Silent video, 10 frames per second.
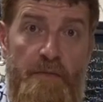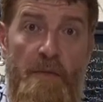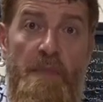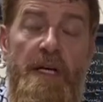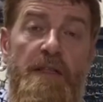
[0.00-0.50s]

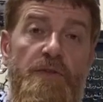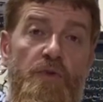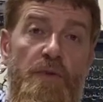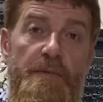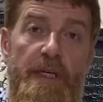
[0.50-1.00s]
ما
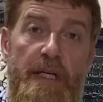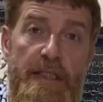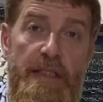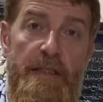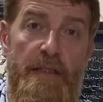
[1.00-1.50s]
عنده
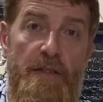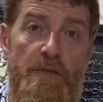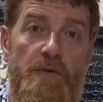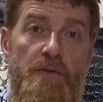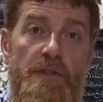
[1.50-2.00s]
امكانيه
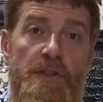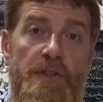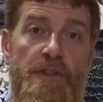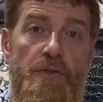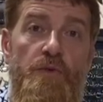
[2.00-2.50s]
انه
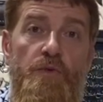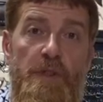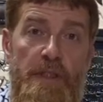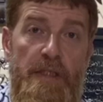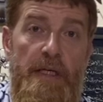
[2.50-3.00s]
يجي هو